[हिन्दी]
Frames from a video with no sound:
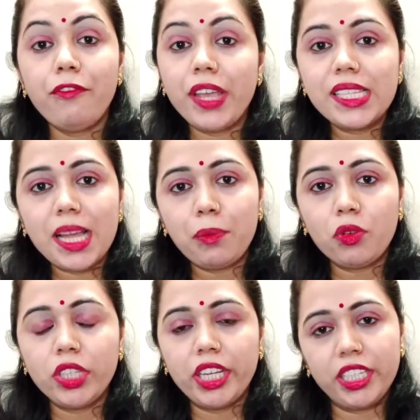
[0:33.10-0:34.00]
फेस
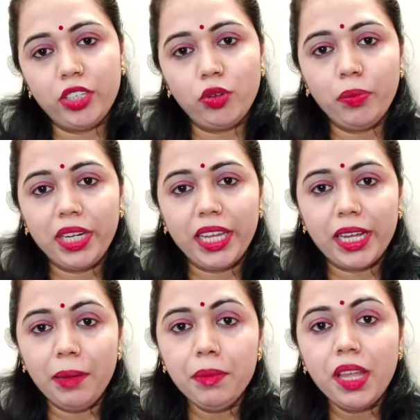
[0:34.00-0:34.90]
आपको देखने को
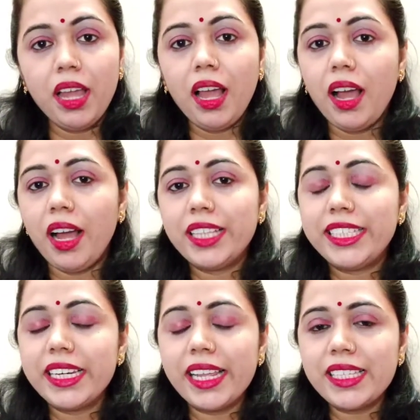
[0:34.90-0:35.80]
मिलेगा
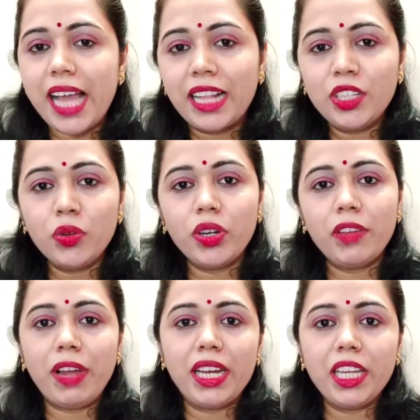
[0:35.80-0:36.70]
जिनकी शादी
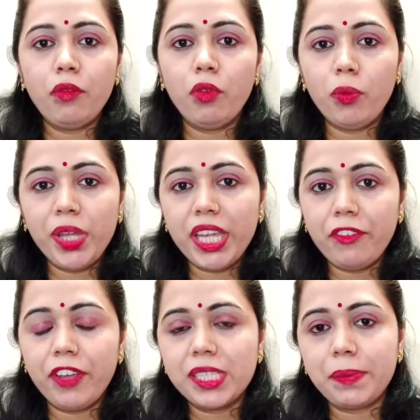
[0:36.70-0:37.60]
होने वाली है वो भी ये
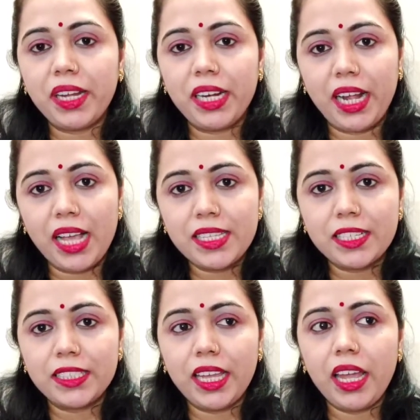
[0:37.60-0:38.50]
फेस पैक लगा
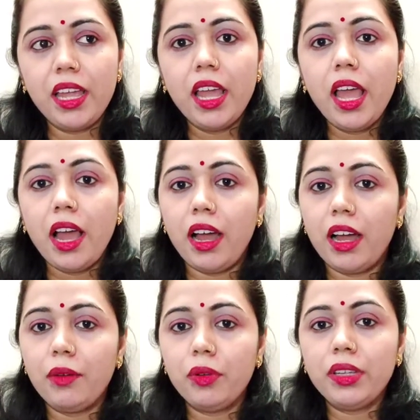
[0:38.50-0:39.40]
सकते हैं
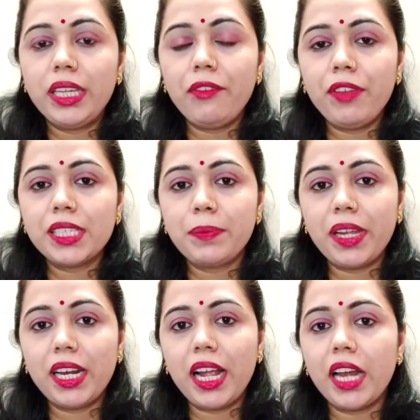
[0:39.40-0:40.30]
ये फेस
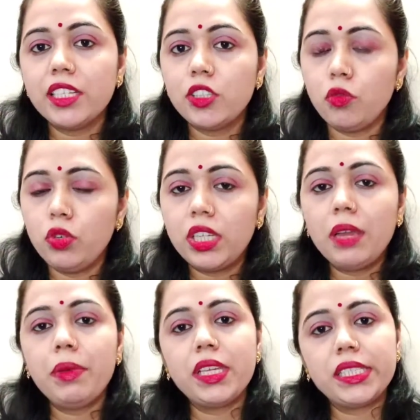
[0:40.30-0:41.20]
पैक लगाने से
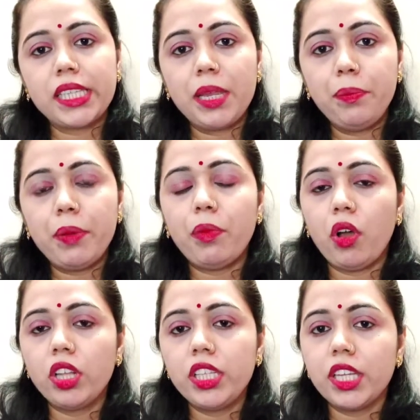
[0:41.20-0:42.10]
उनके भी स्किन पर
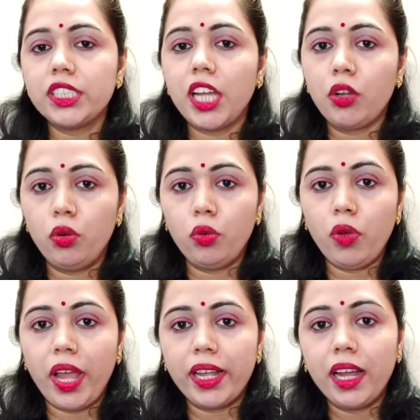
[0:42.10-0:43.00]
बहुत ही अच्छा ग्लो
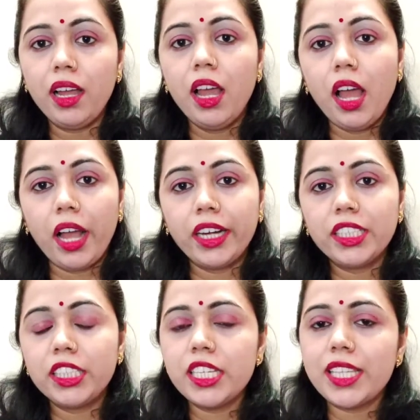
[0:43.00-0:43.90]
आएगा अगर
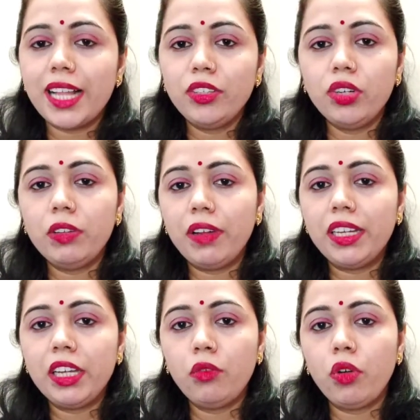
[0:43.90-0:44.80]
जिनकी शादी होने
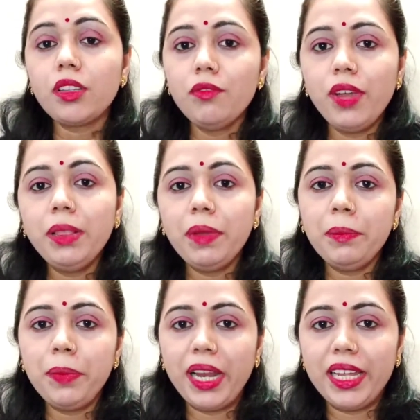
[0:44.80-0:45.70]
वाली है वो वन
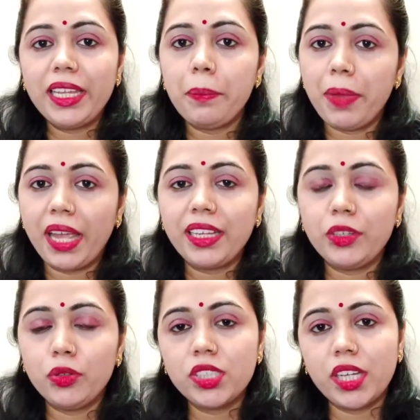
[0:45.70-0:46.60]
मंथ पहले ये पैक
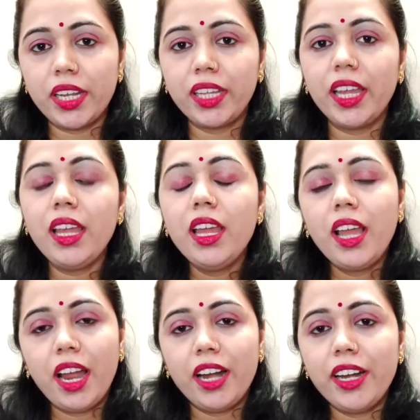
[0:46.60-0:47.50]
यूज़ करेंगे
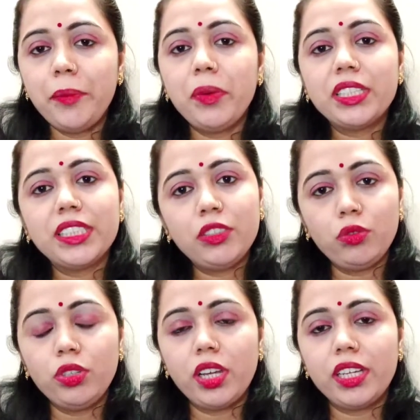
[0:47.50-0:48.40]
हंड्रेड परसेंट
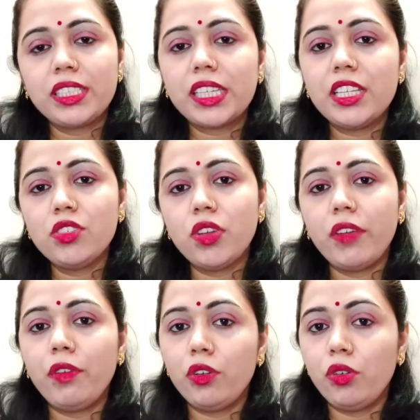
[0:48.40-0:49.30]
उनका स्किन स्किन जो
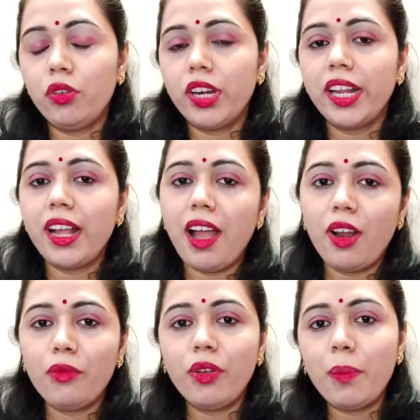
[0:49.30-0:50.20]
है वो ग्लो करेगा
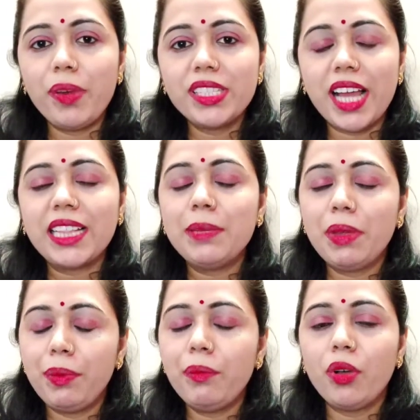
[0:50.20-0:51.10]
और वो अपनी शादी
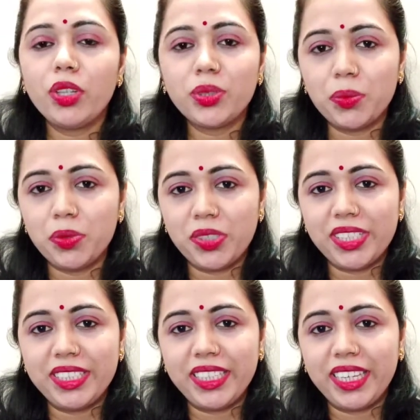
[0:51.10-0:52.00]
में भी बहुत
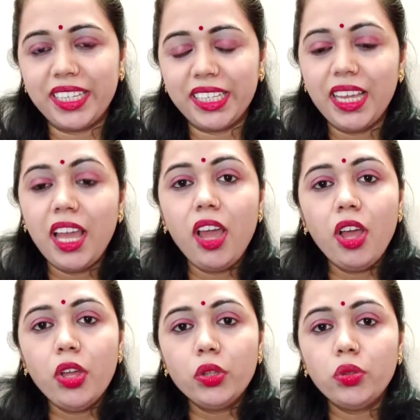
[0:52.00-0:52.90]
खूबसूरत दिखेगी
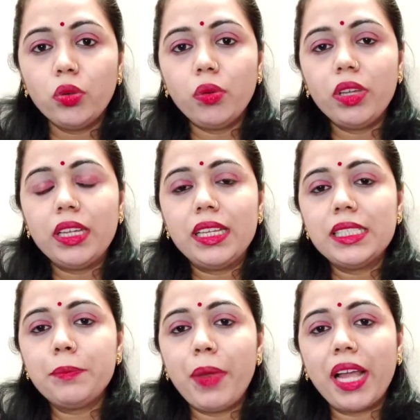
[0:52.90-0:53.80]
तो
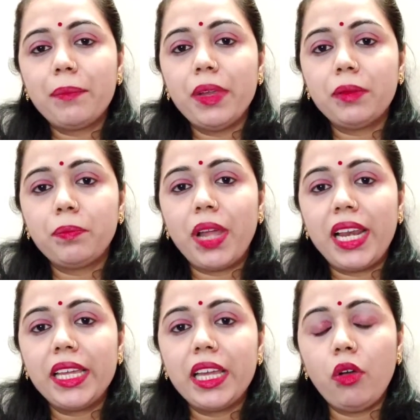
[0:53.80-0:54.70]
इस पैक में
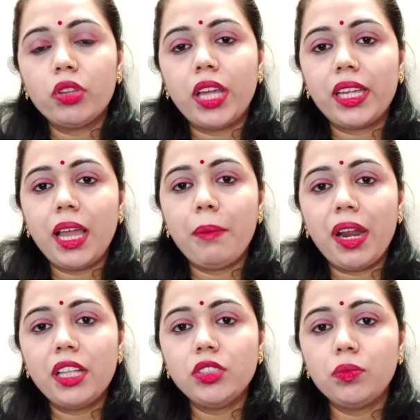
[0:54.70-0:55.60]
पहले क्या होता है कि
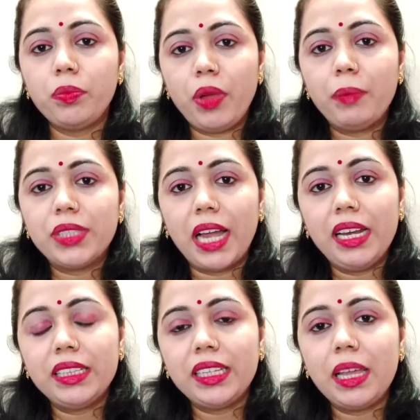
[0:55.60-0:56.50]
हमारा जो हम जान
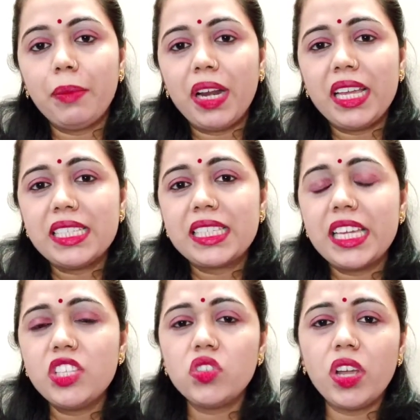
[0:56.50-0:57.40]
लेते हैं कि हमारा
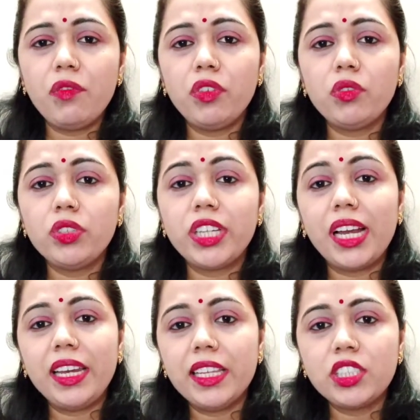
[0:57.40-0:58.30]
स्किन जो है वो
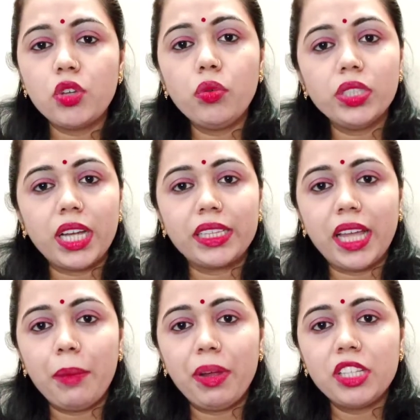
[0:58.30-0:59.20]
डलनेस क्यों हो
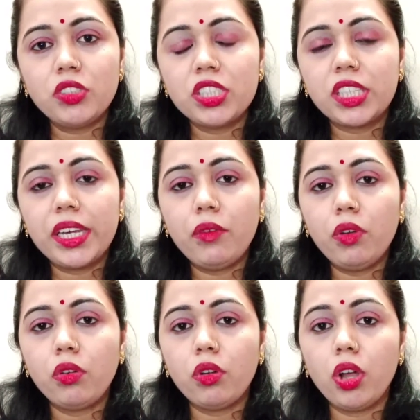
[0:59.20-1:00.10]
जाता है हमारा जो स्किन है
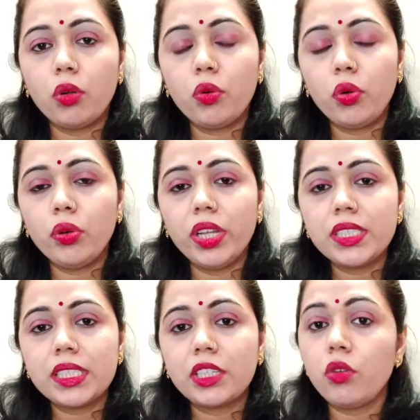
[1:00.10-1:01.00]
वो
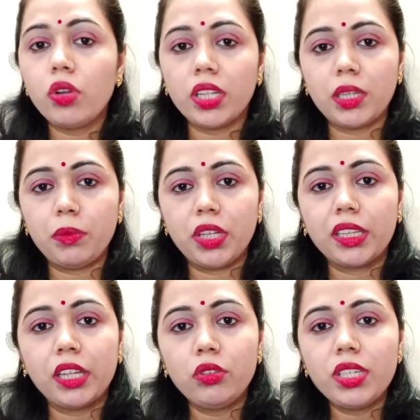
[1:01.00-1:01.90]
ग्लोनेस क्यों ख़त्म हो
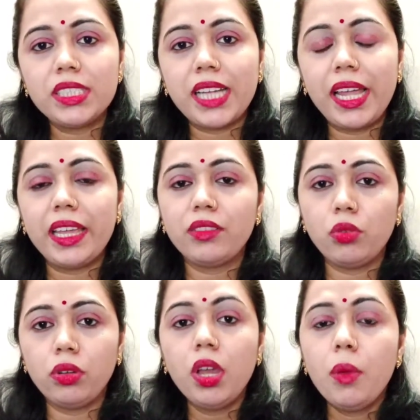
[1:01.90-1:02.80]
जाता है तो इसका
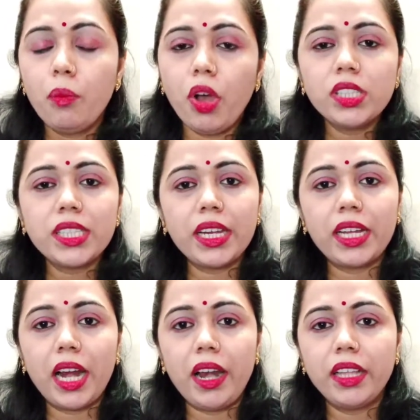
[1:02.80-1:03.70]
दो बहुत सारे
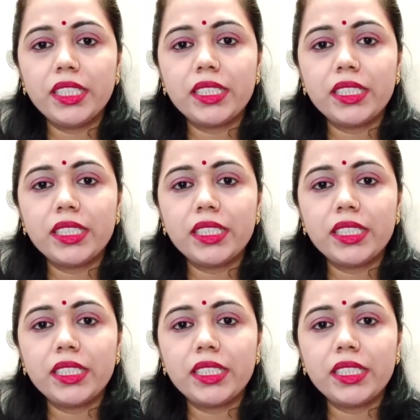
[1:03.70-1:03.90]
कारण है